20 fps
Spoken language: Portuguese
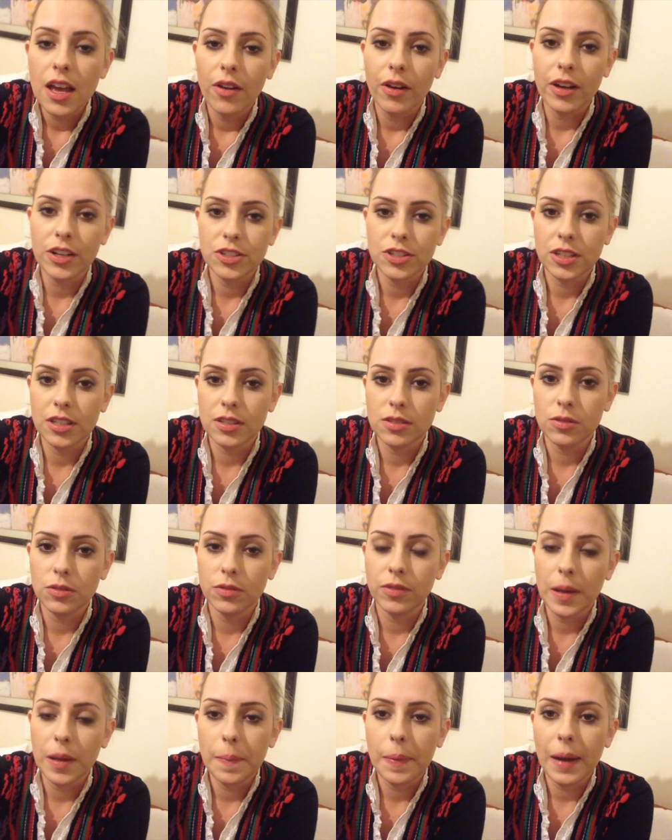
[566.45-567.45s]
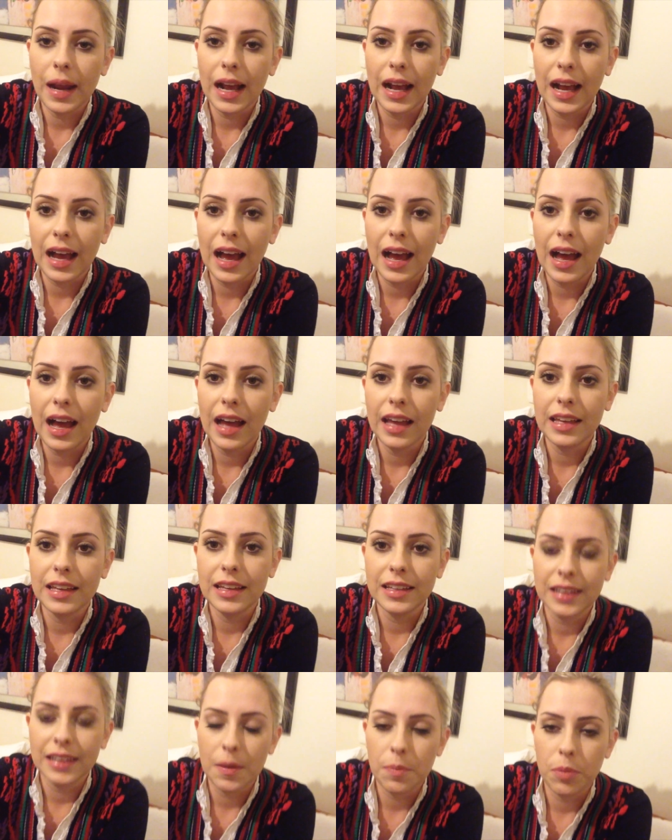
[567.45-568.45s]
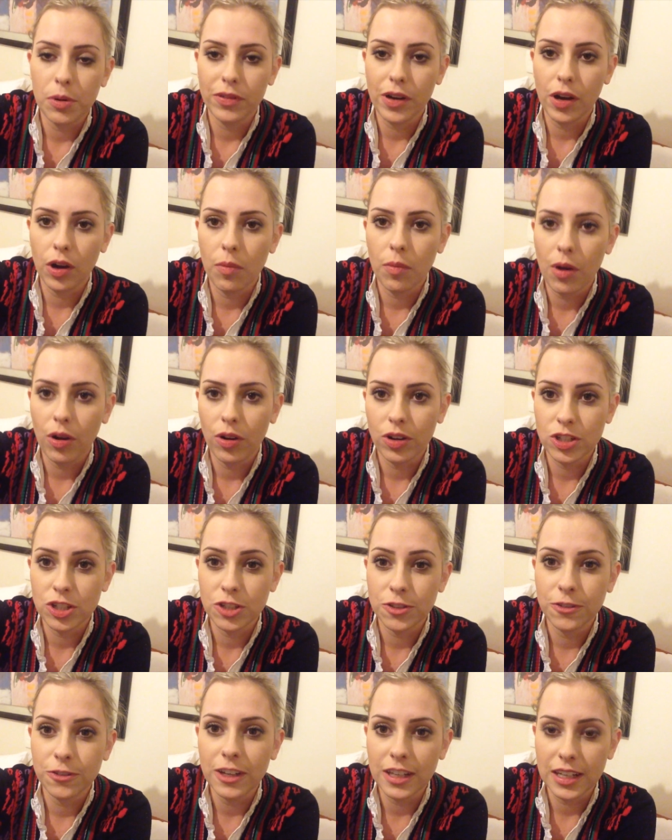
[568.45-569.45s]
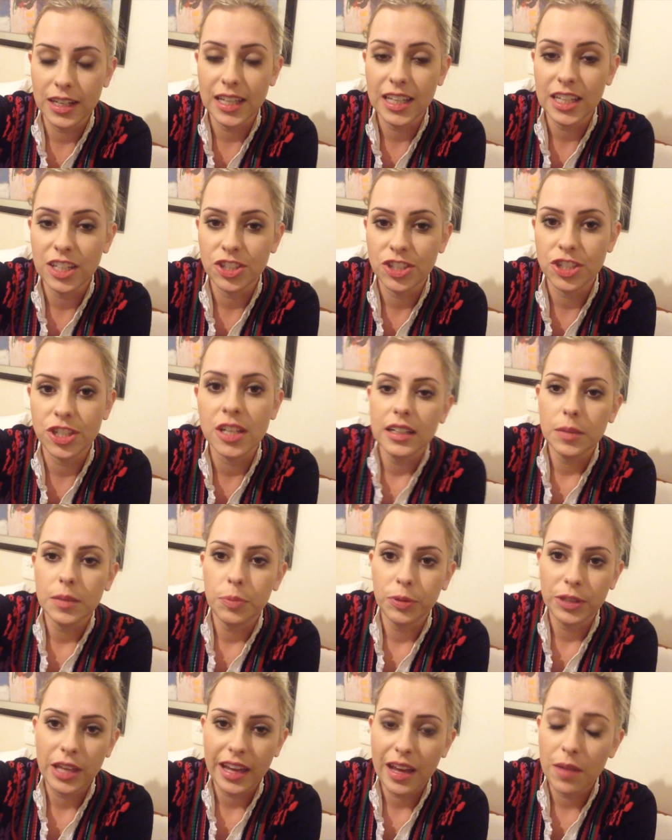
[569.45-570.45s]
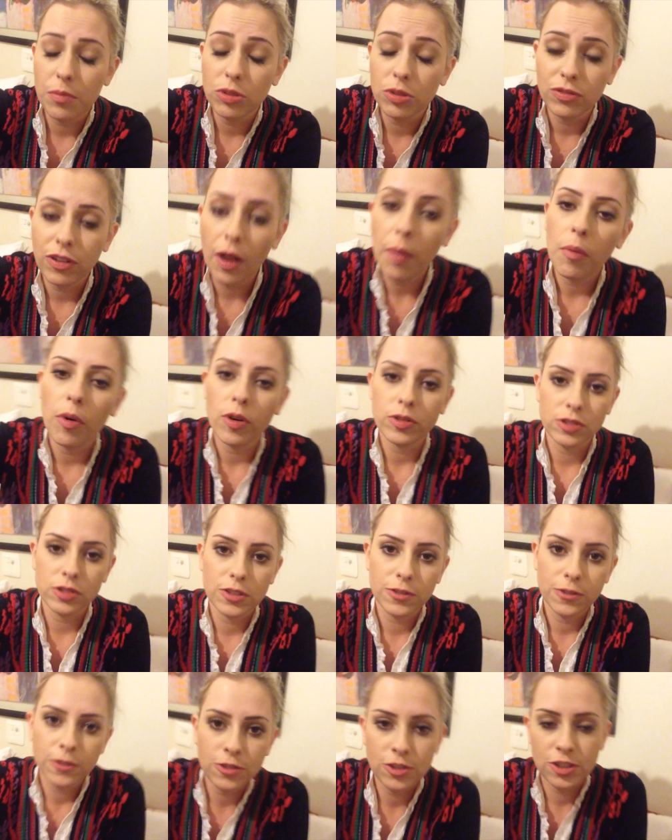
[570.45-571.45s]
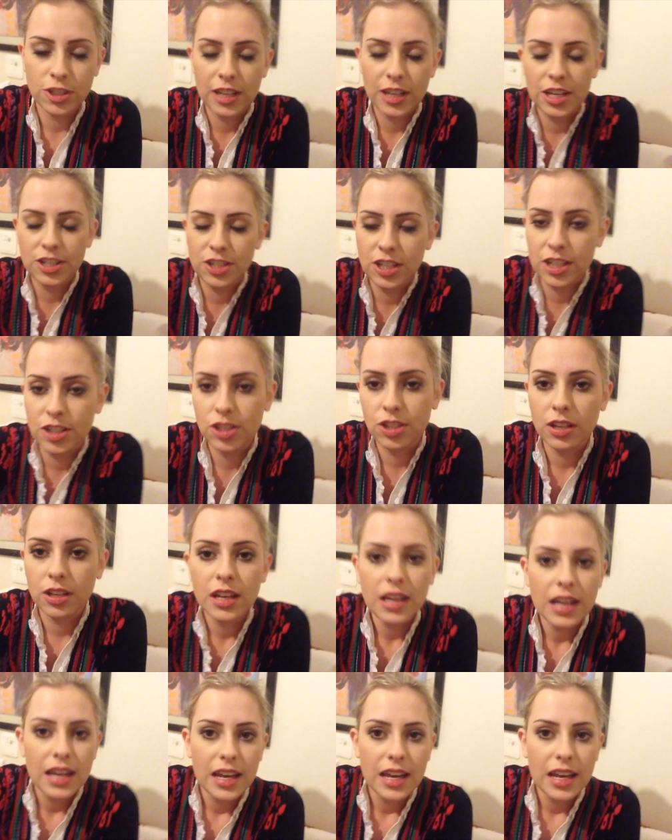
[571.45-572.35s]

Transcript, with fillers: Eu acho que se tu vem pra cá e quer provar alguma coisa diferente. Porque aqui é muito famoso os fundi, né, gente?